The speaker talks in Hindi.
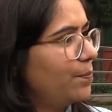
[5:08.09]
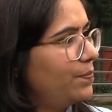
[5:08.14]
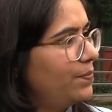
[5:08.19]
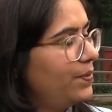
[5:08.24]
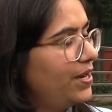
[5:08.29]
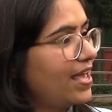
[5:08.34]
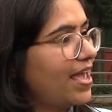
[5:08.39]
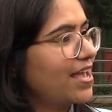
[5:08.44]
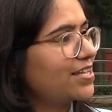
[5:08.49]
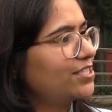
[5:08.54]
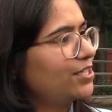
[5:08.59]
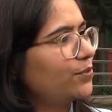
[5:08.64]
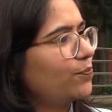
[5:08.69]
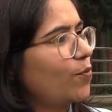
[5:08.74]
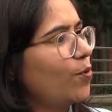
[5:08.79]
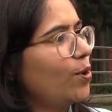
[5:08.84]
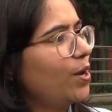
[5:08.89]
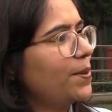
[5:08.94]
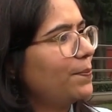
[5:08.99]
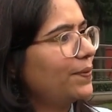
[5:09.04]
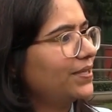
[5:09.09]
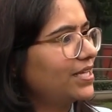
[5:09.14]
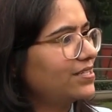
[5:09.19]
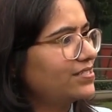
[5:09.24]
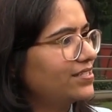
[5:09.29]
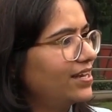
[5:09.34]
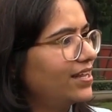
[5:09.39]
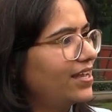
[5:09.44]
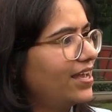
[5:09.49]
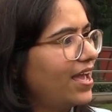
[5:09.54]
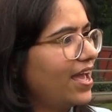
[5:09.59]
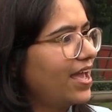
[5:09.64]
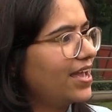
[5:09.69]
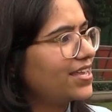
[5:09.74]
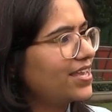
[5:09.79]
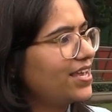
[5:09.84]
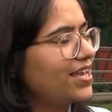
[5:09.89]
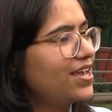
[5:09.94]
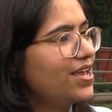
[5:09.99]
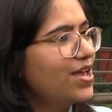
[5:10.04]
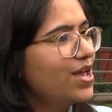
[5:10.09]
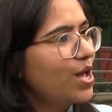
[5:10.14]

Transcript: बिना एग्जिट पोल ही पता चल गया है कि